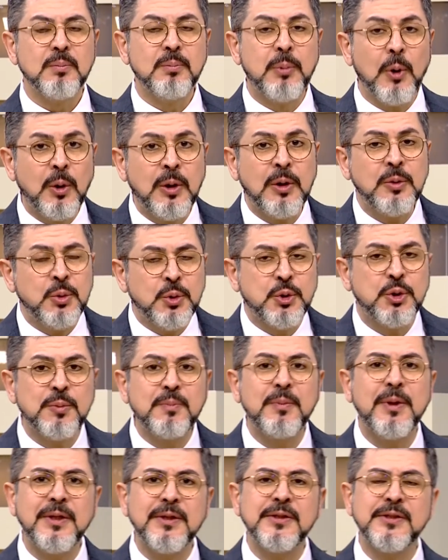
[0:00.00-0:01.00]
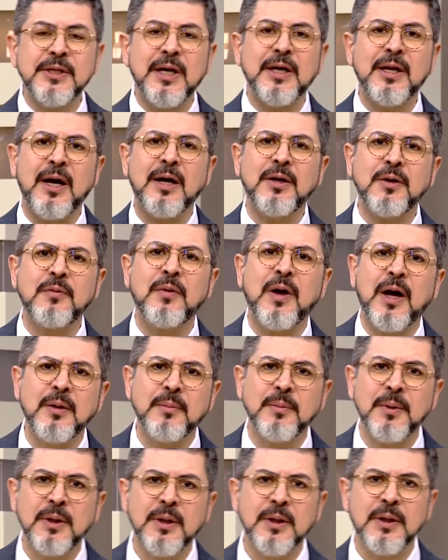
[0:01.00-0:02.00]
Böyle düşünmenin zararı var
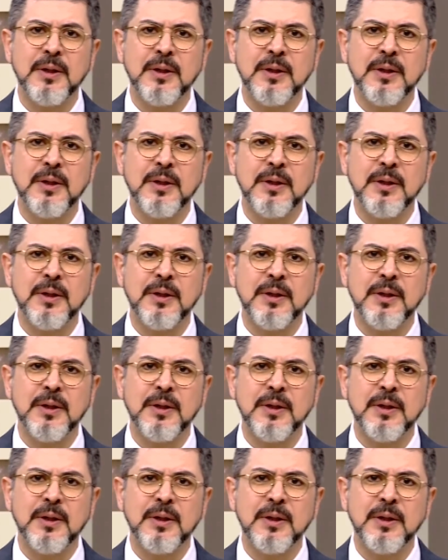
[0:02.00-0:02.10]
mı?